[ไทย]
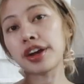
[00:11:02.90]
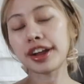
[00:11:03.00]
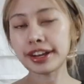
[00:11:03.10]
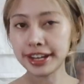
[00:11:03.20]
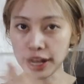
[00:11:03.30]

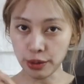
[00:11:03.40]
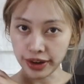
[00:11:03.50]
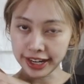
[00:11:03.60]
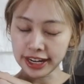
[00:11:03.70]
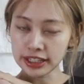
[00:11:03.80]
เดี๋ยววัน
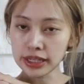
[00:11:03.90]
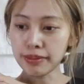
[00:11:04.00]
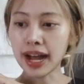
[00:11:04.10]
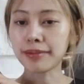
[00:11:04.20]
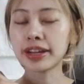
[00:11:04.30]
นี้เราจะมา
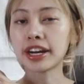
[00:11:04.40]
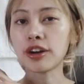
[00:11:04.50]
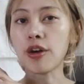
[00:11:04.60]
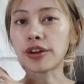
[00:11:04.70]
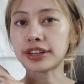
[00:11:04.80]
อัปเดตข
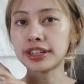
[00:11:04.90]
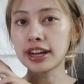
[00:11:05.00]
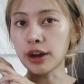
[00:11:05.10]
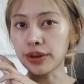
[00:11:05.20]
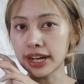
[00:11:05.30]
องที่
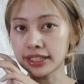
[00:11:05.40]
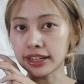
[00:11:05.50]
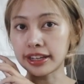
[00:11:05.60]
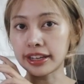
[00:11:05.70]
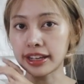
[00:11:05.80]
เราได้จาก
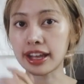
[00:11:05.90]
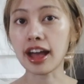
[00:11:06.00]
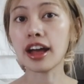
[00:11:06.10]
อีเกีย